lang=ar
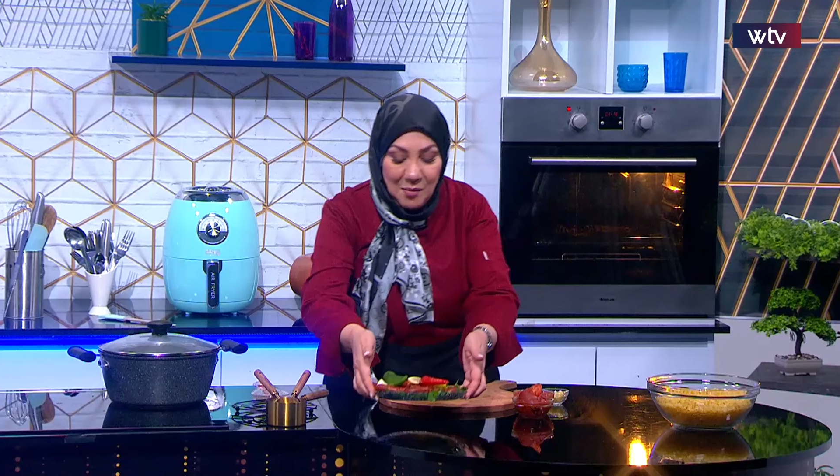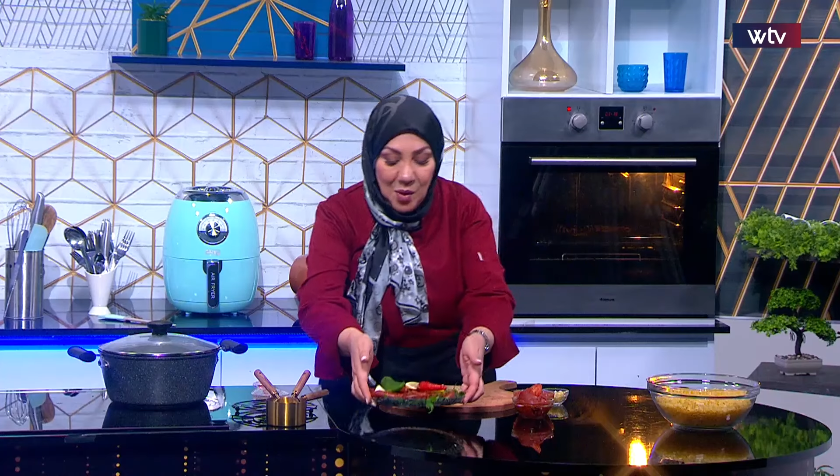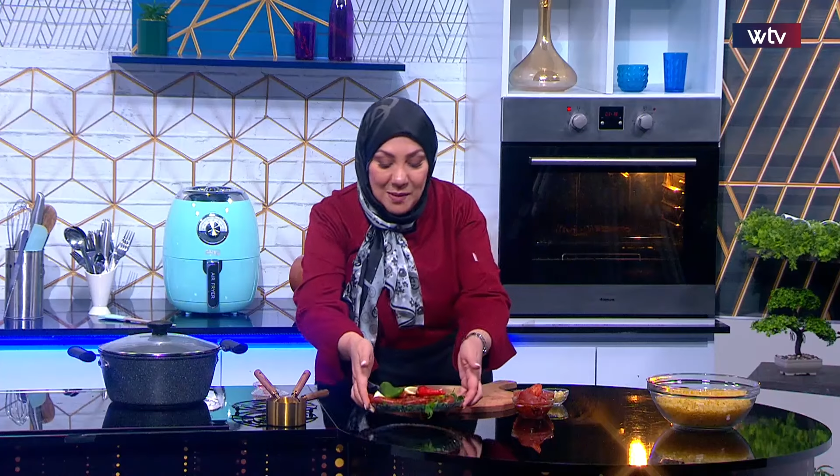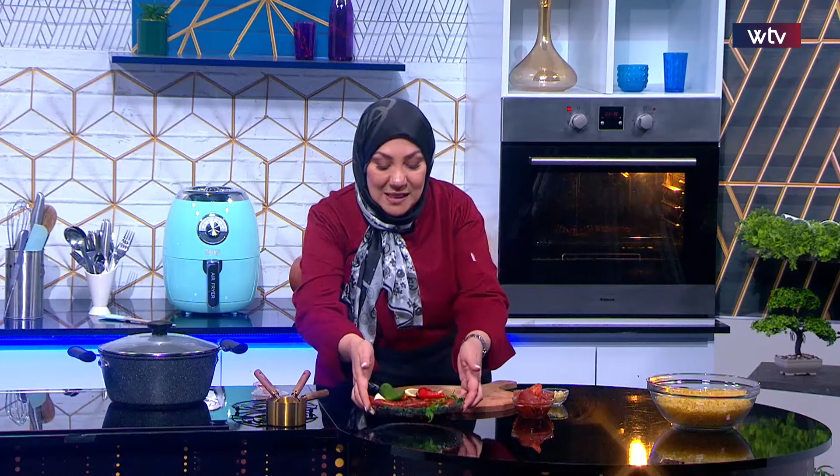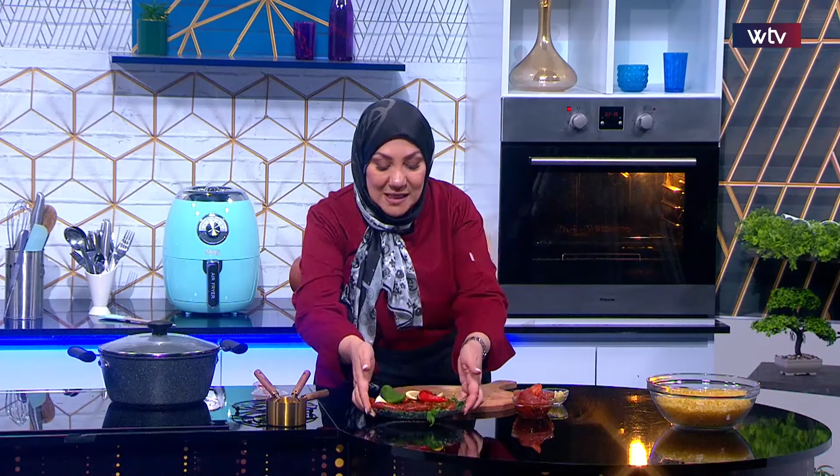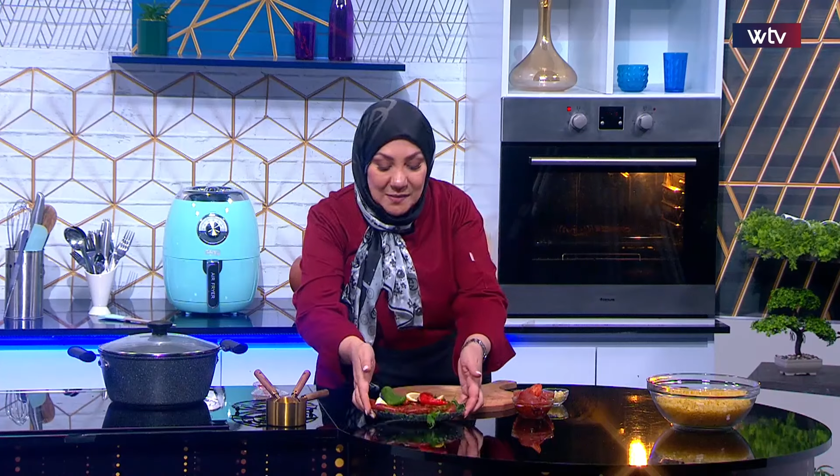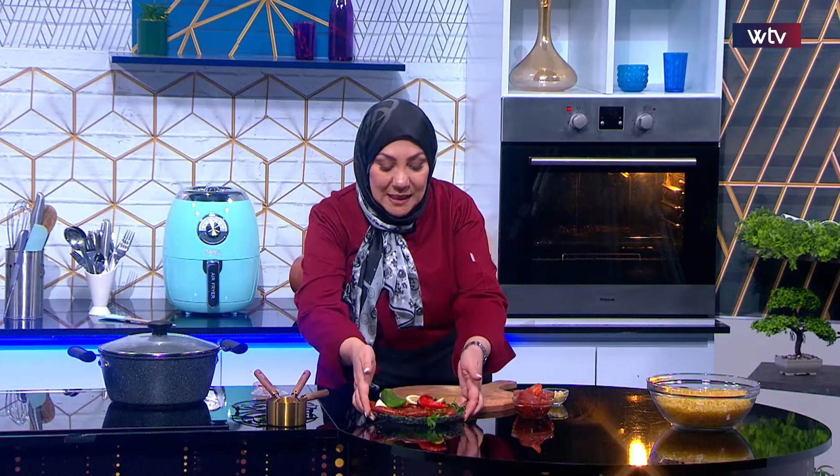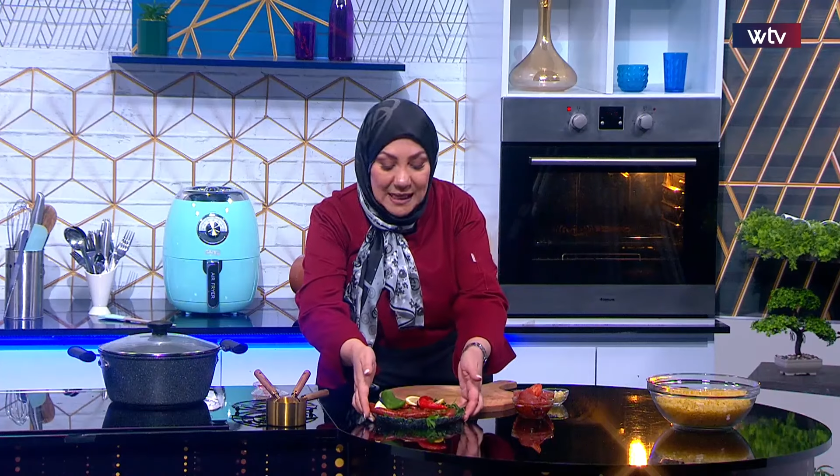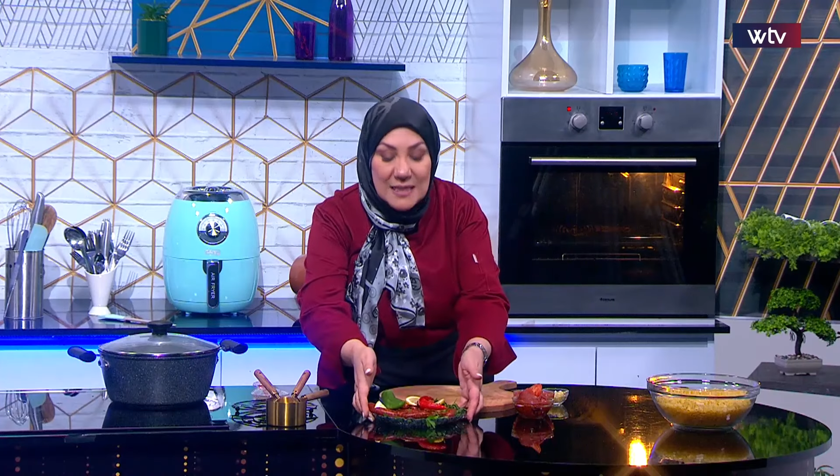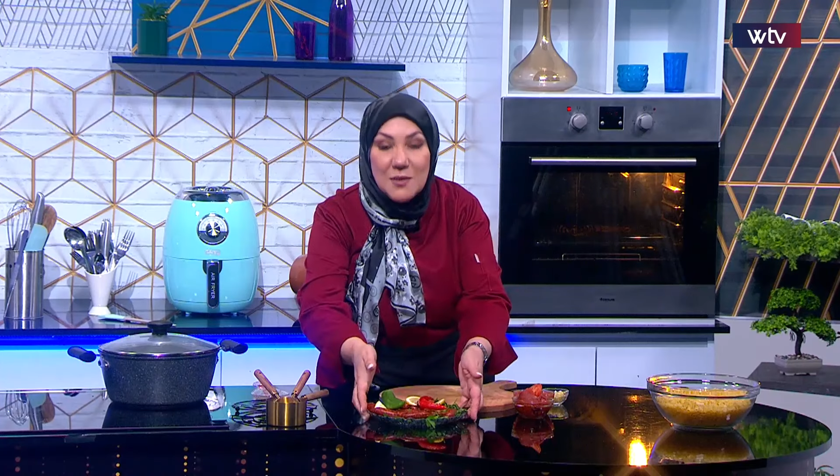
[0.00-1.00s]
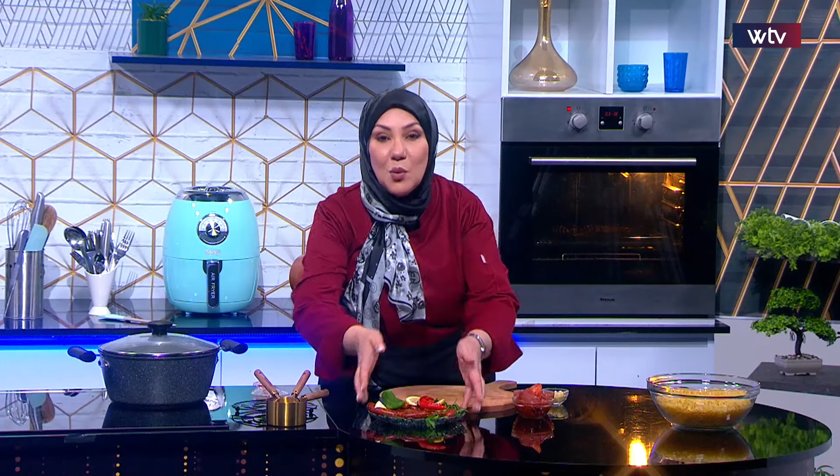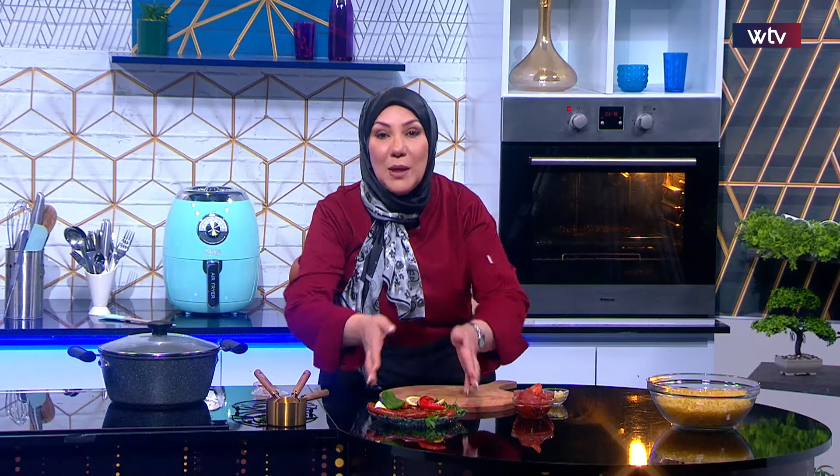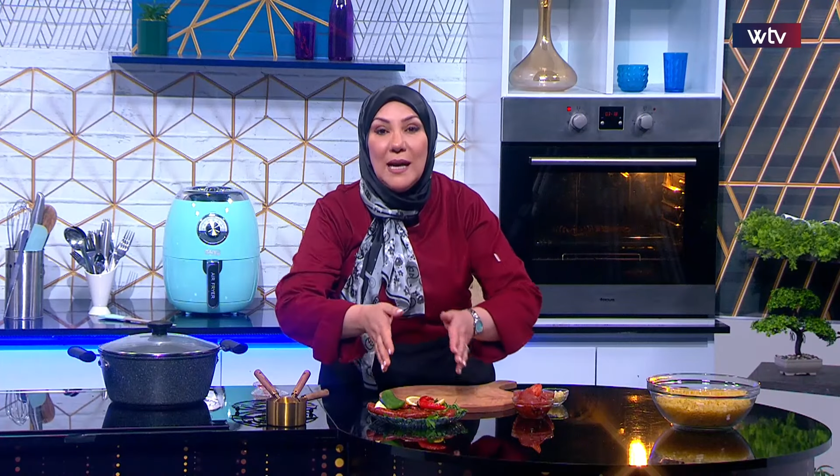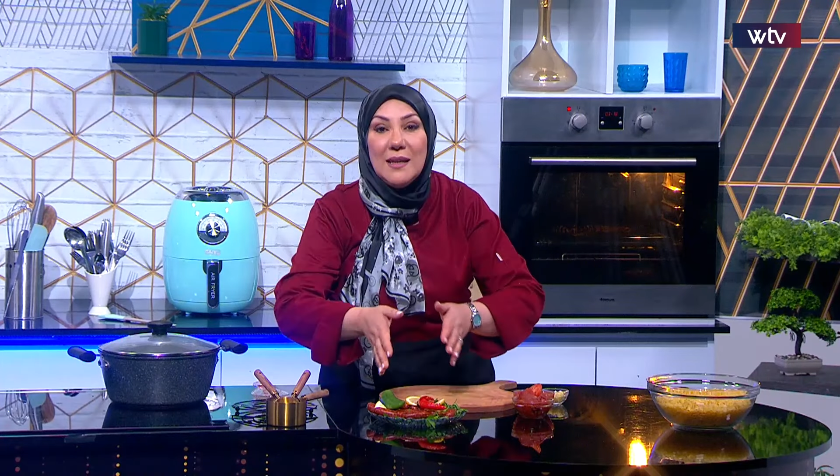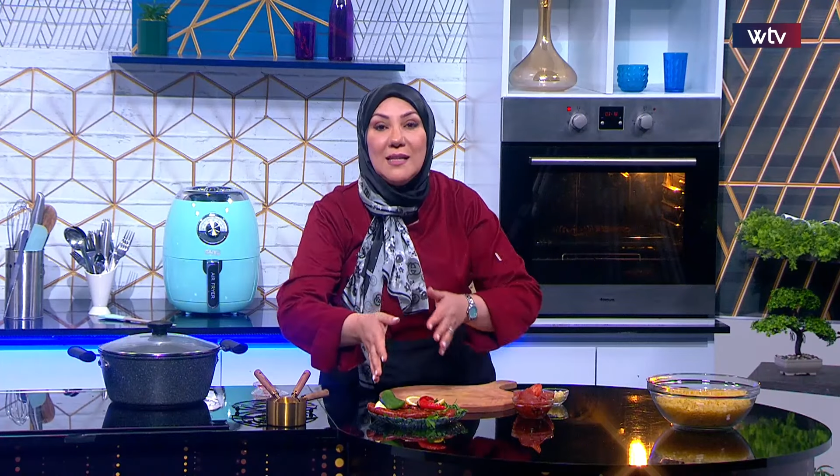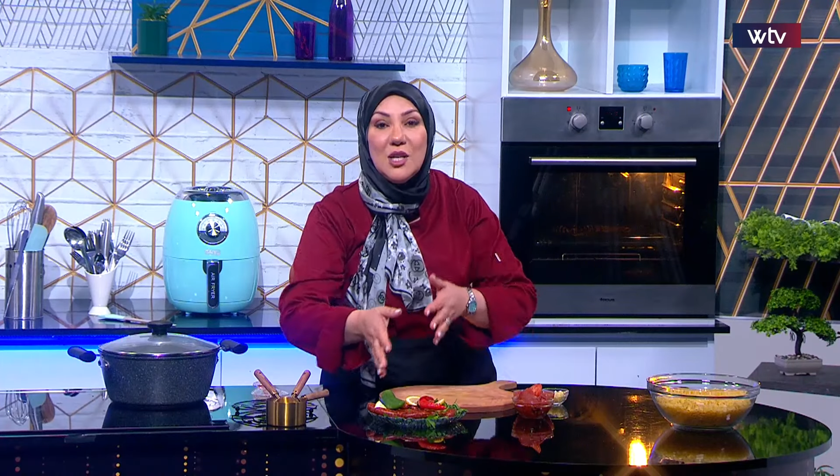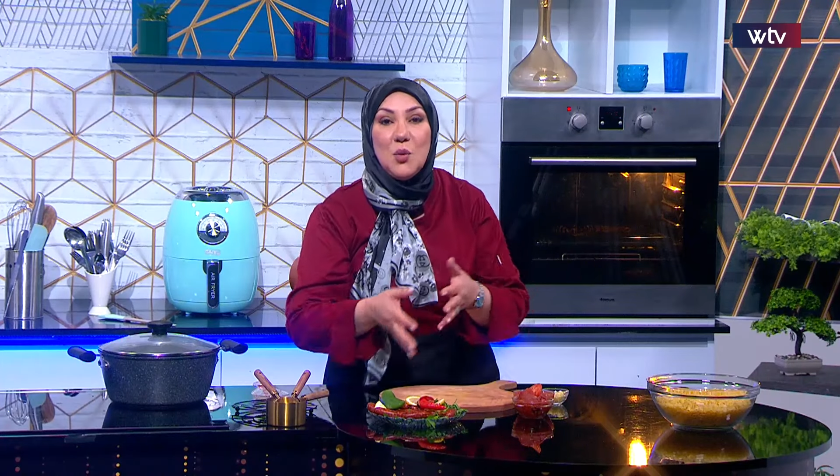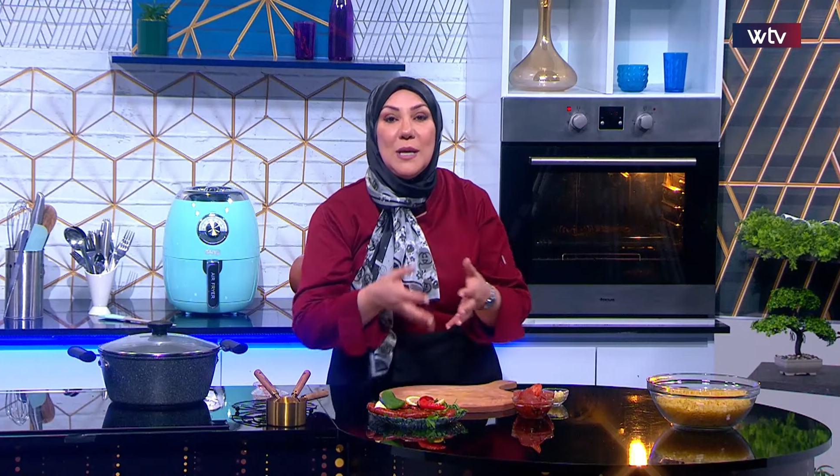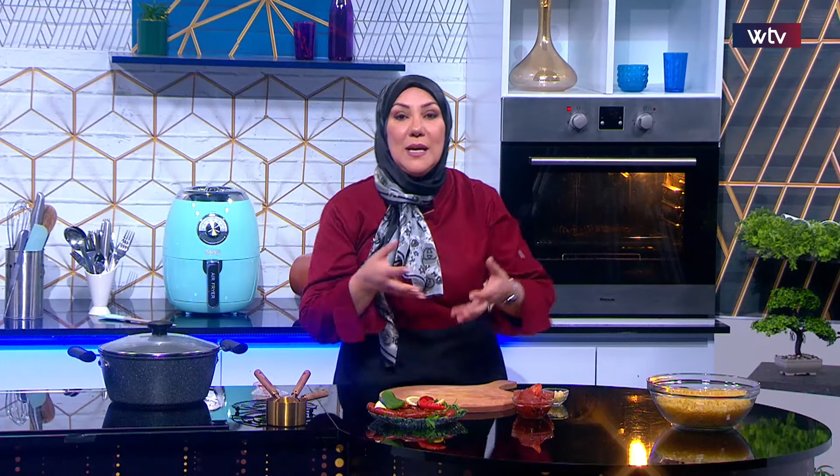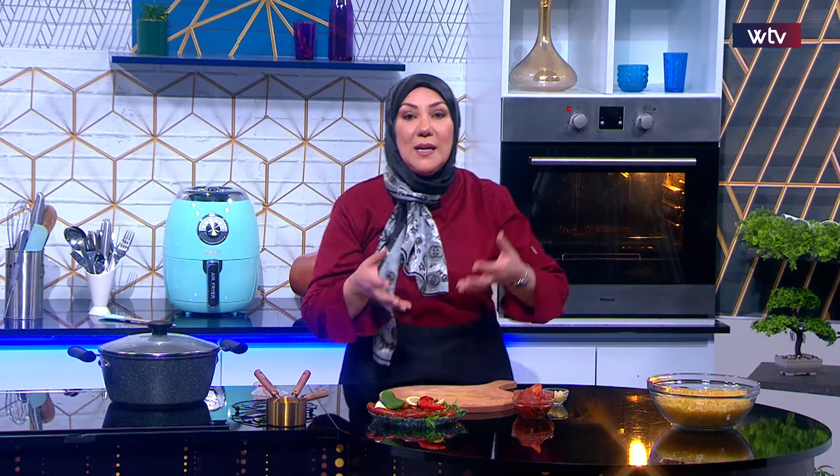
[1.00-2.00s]
المهم عندي مرقاز وانا خديته
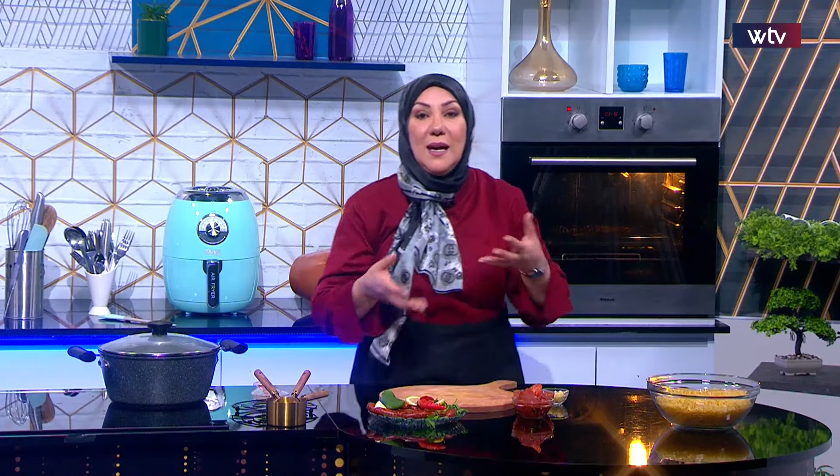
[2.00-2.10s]
شويه